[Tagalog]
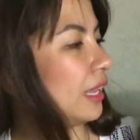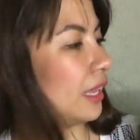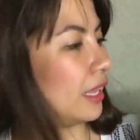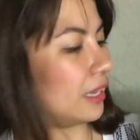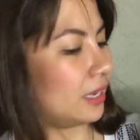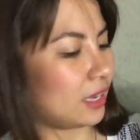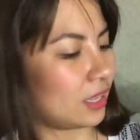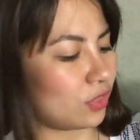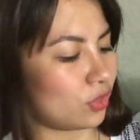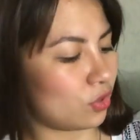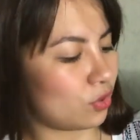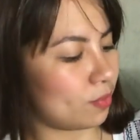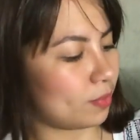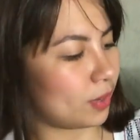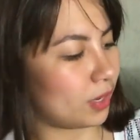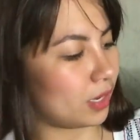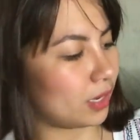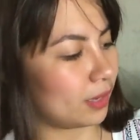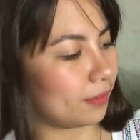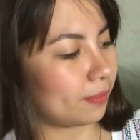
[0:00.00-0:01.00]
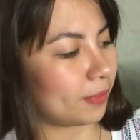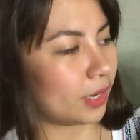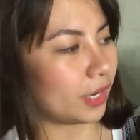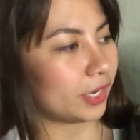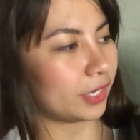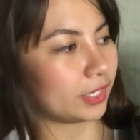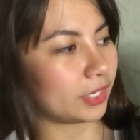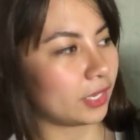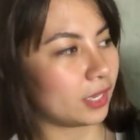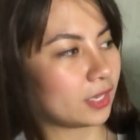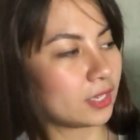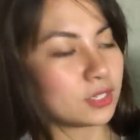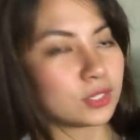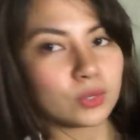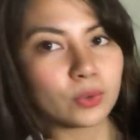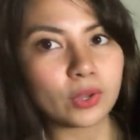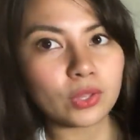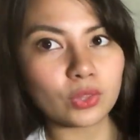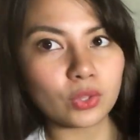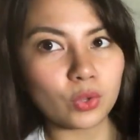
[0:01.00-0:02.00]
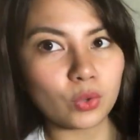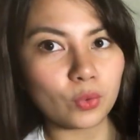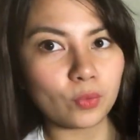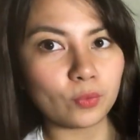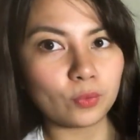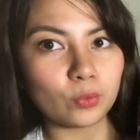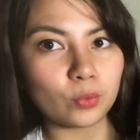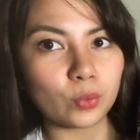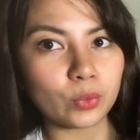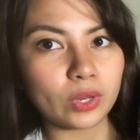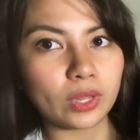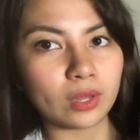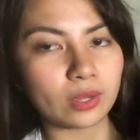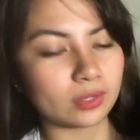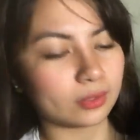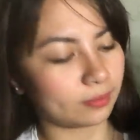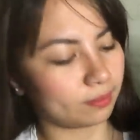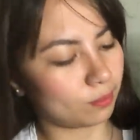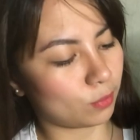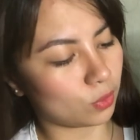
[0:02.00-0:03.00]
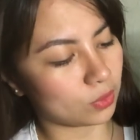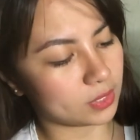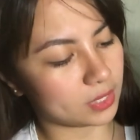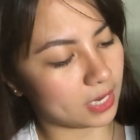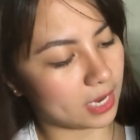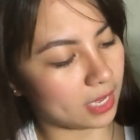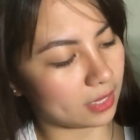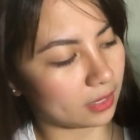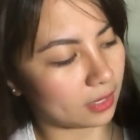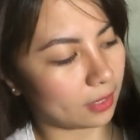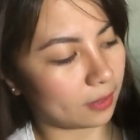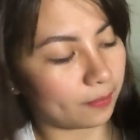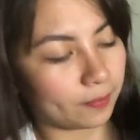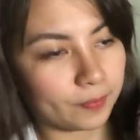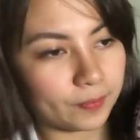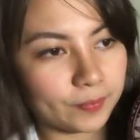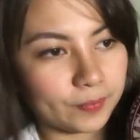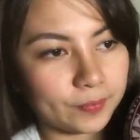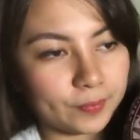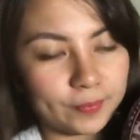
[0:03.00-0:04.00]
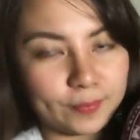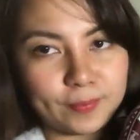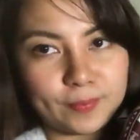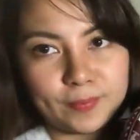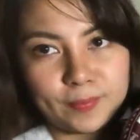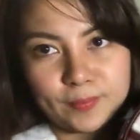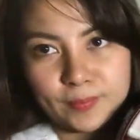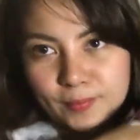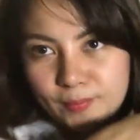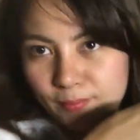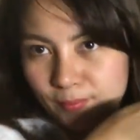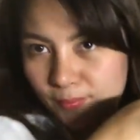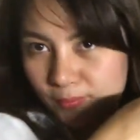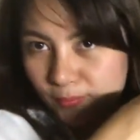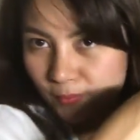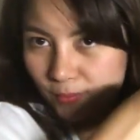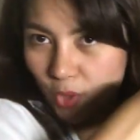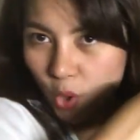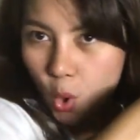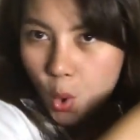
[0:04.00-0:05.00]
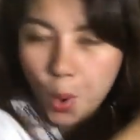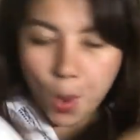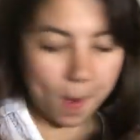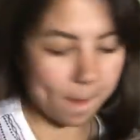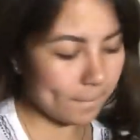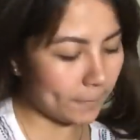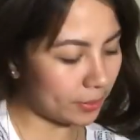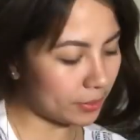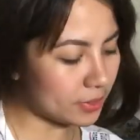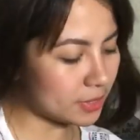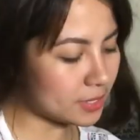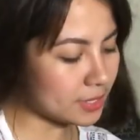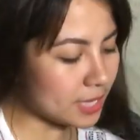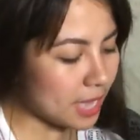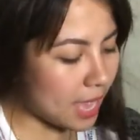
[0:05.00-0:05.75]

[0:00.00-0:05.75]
And ito yung mga paka niya. So, ito yung unang buksan natin. Oops.